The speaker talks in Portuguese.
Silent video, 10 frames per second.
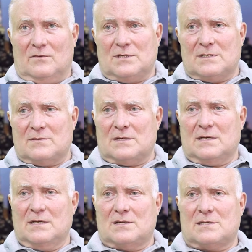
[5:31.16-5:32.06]
eu vou te dizer o
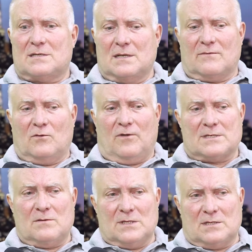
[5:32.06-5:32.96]
seguinte, assim, tu
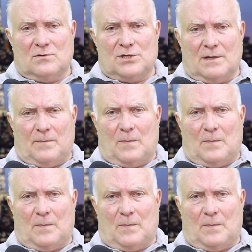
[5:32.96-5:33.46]
fazendo uma cirurgia